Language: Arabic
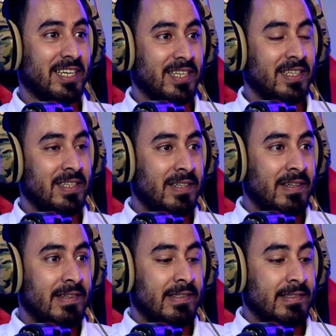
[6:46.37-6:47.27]
زو
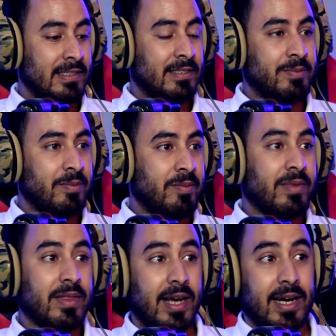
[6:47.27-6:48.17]
وتسمعوا
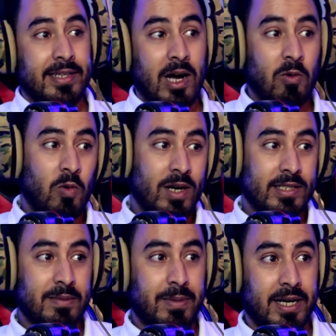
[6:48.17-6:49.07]
هذا هو
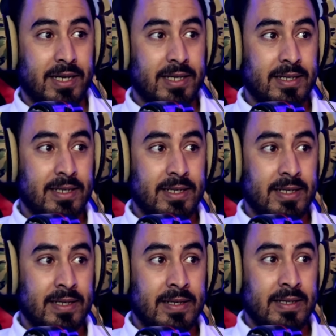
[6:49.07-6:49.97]
سمعه
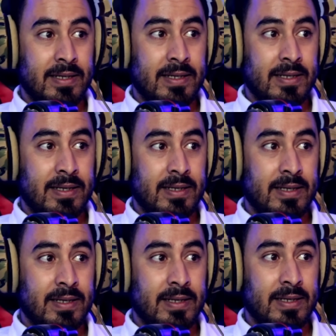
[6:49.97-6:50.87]

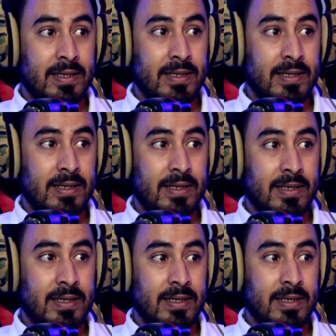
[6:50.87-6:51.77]
كلام هذا
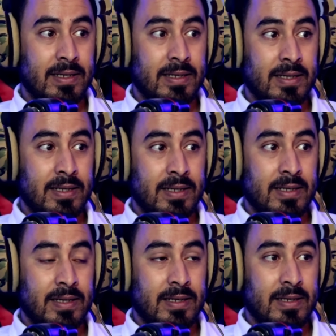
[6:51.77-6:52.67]
احد الهالكين
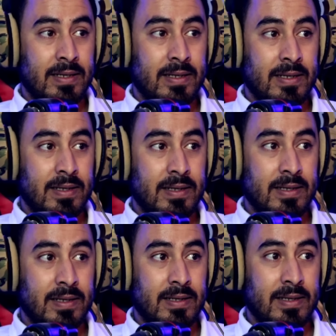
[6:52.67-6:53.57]
اللي تهلكوا
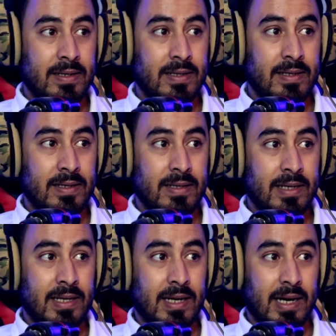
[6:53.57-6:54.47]
بالدرون
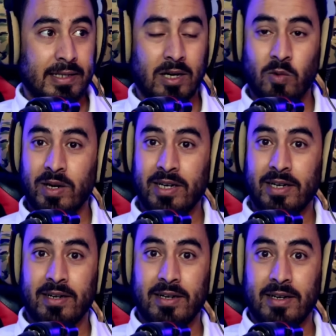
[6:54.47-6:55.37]
هذا هو
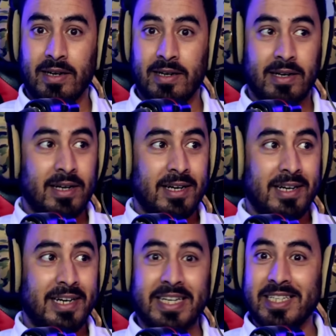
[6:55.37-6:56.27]

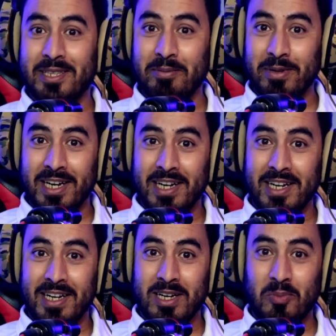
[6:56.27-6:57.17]
اللي قدم
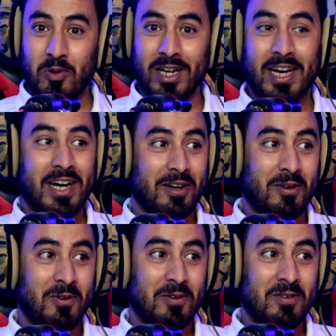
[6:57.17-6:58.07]
البوليخاريو